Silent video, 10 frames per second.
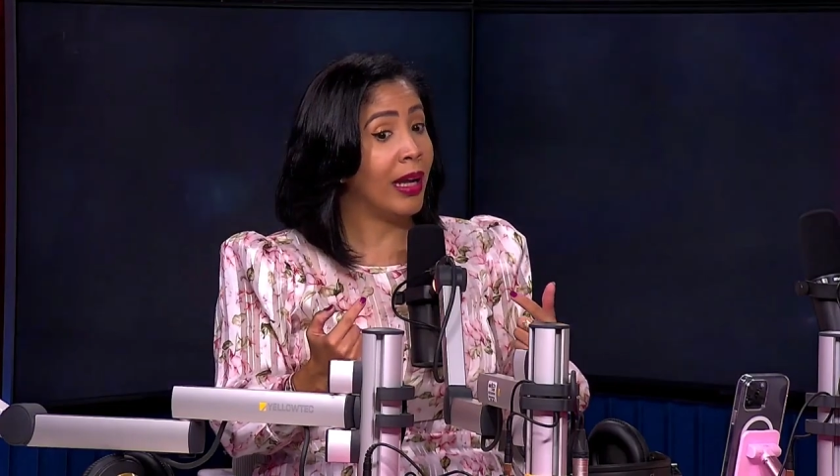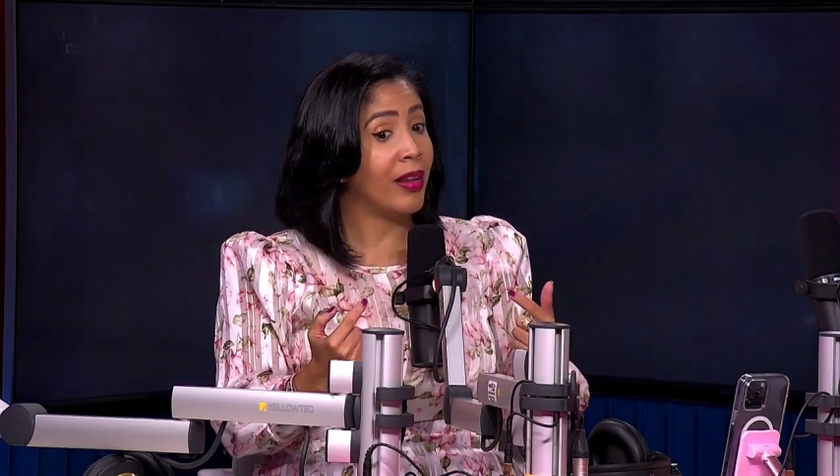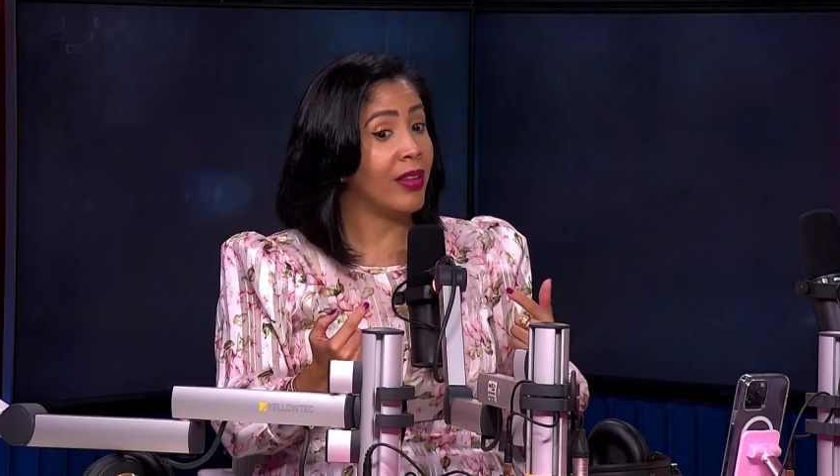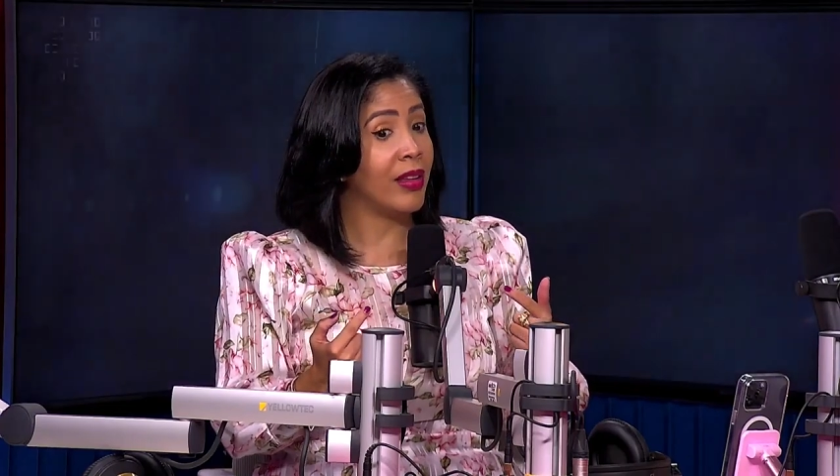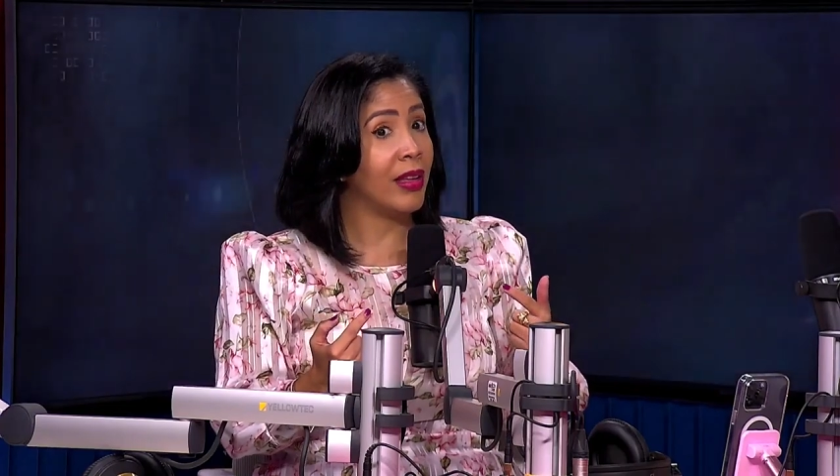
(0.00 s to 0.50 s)

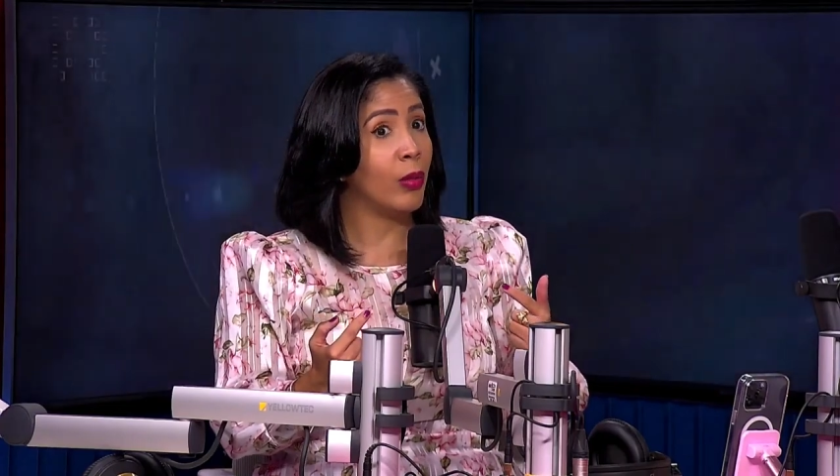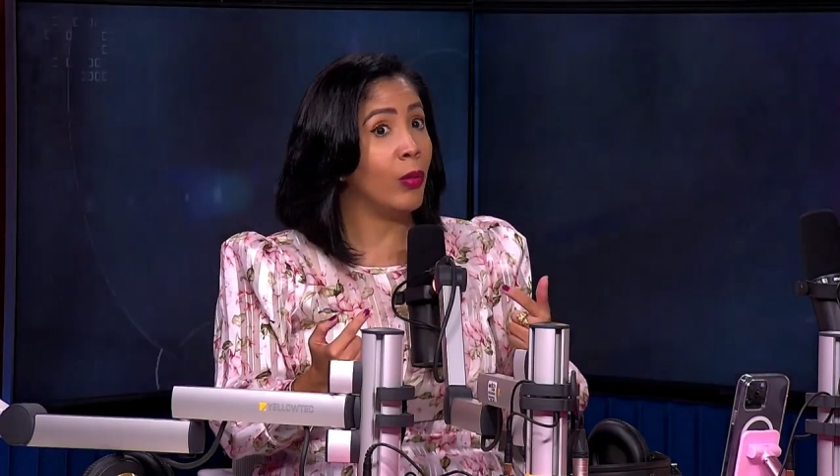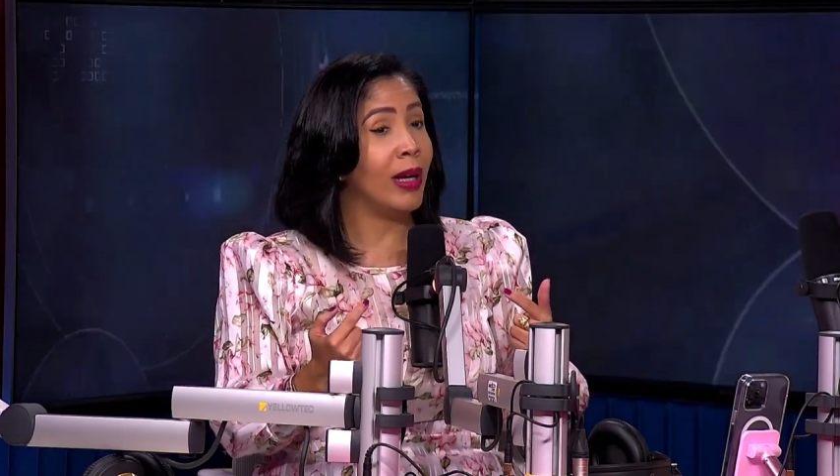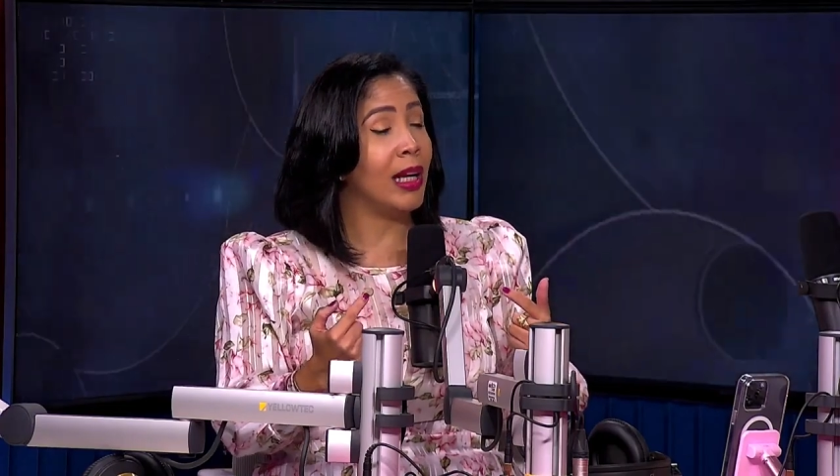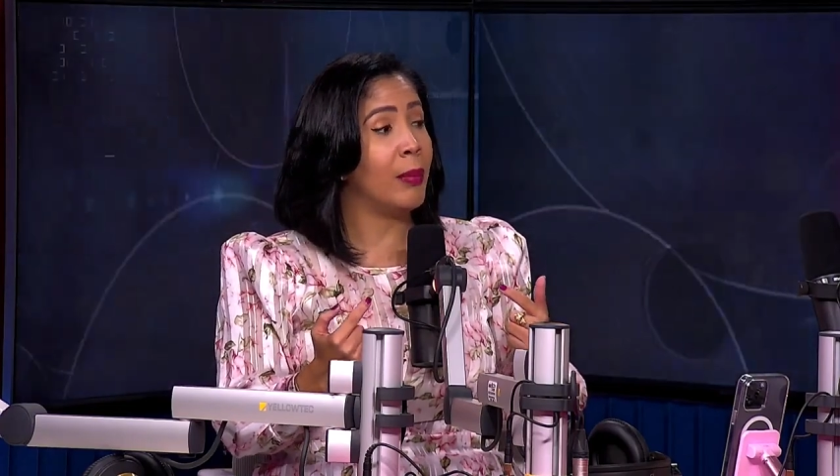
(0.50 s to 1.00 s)
es
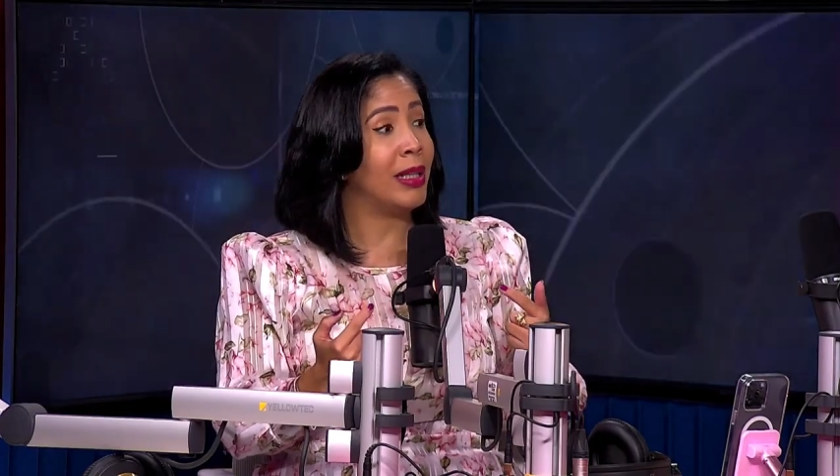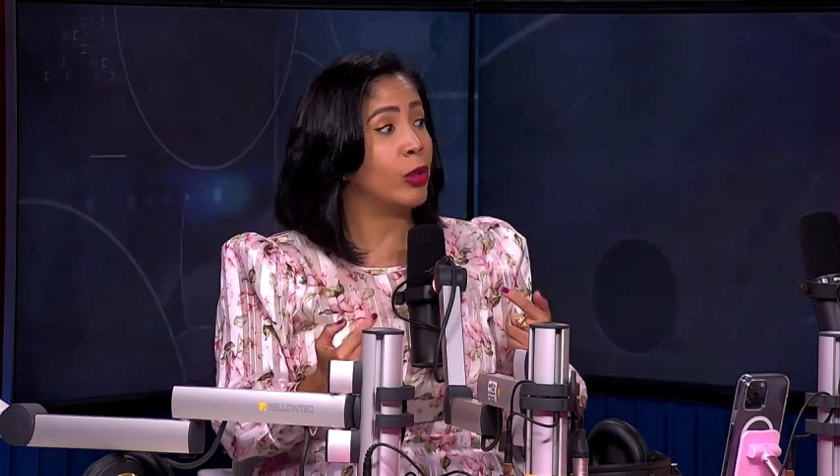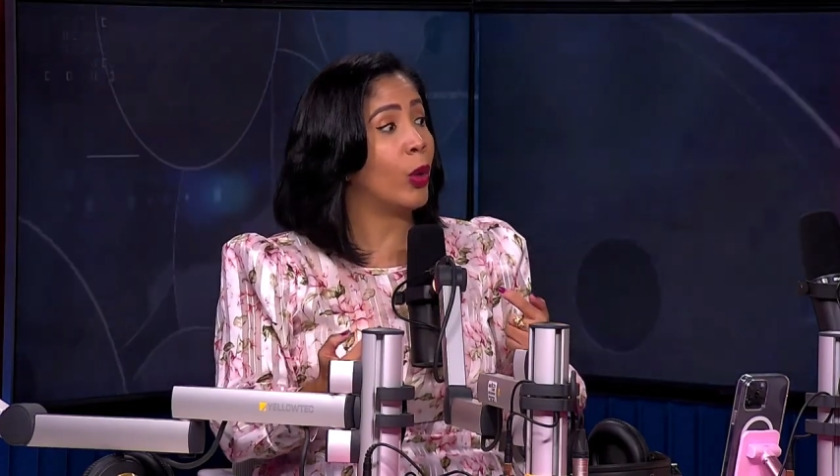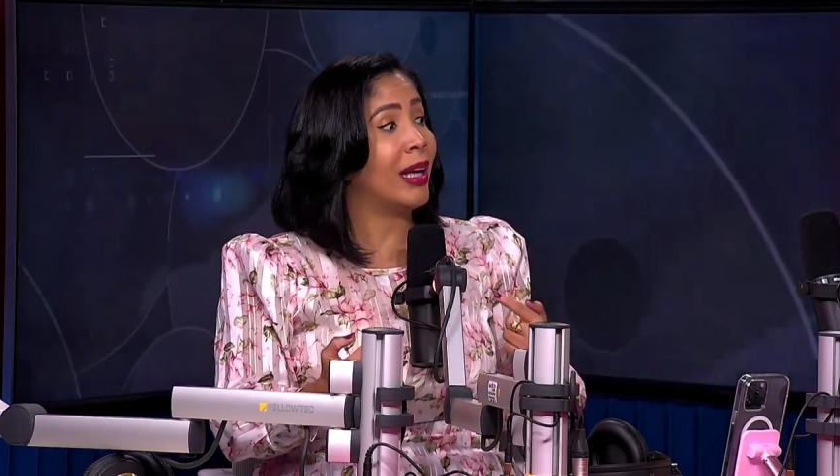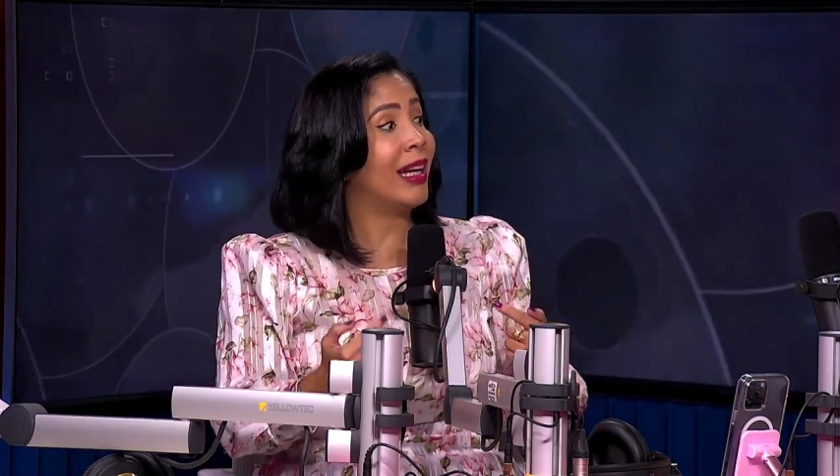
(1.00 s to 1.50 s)
un
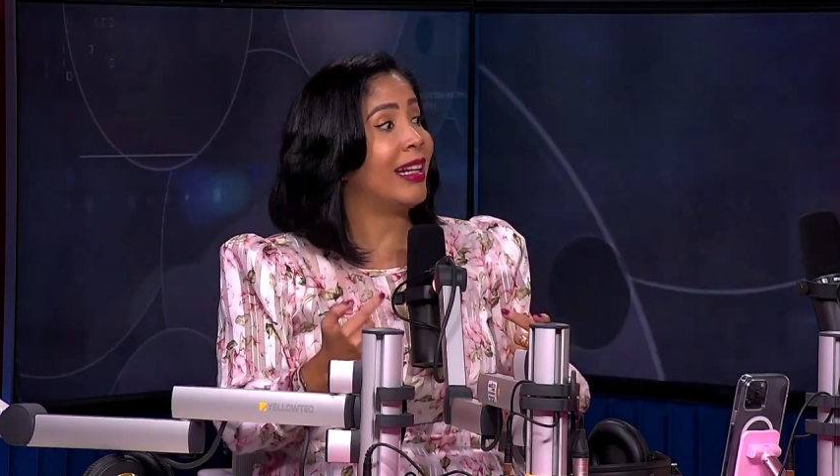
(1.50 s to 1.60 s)
elemento que